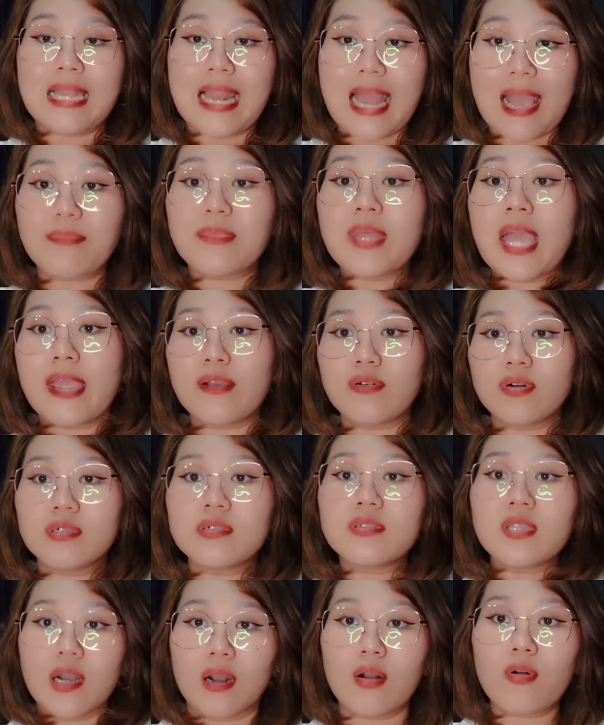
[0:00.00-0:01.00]
làm theo
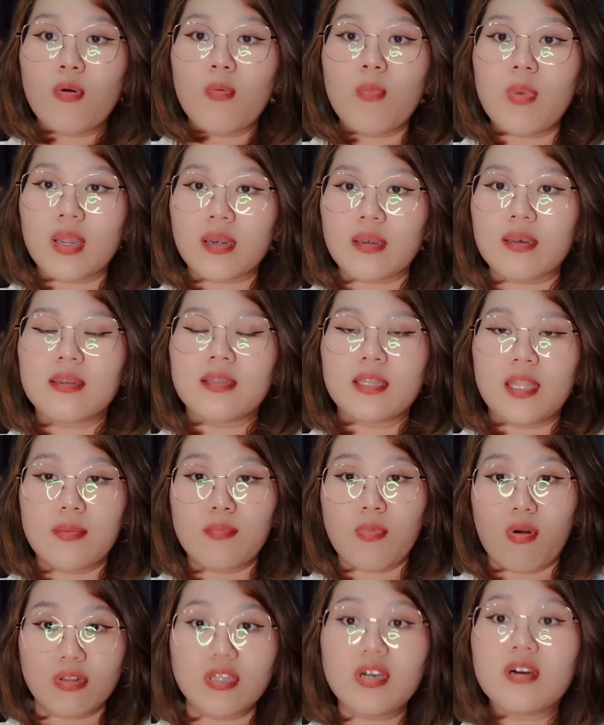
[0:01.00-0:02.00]
hướng dẫn của mình thì
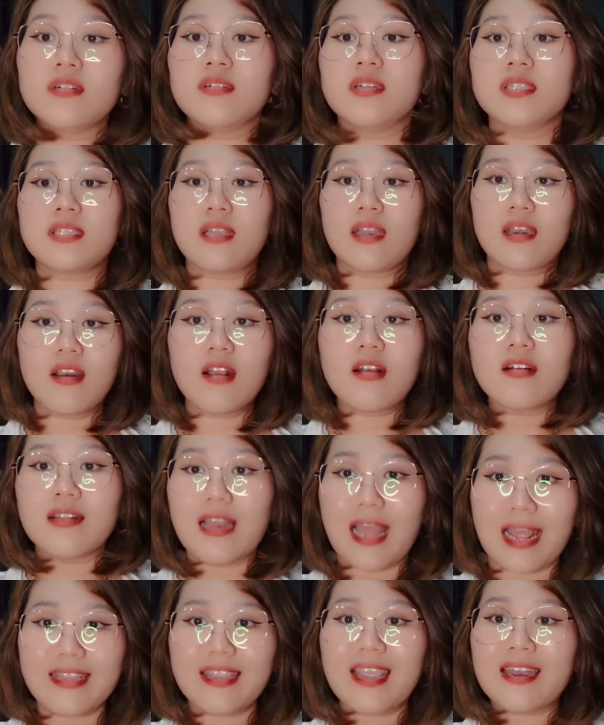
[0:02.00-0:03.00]
mọi thứ nó sẽ rất
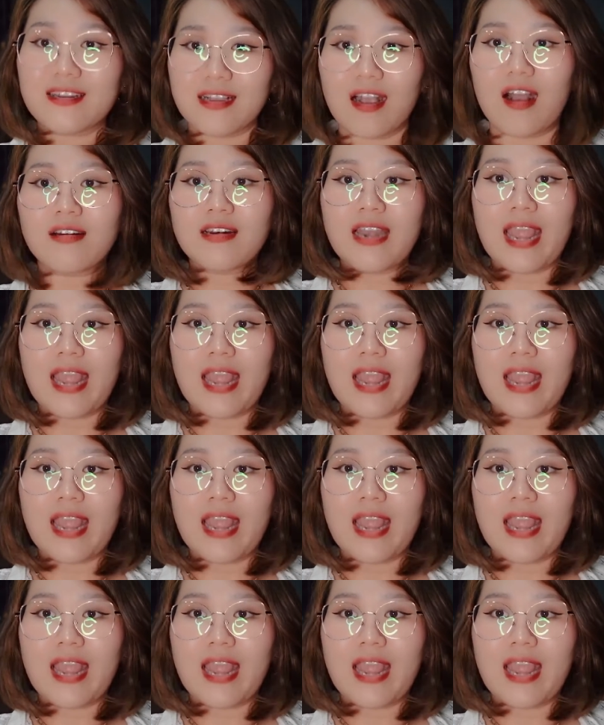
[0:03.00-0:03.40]
là nhanh gọn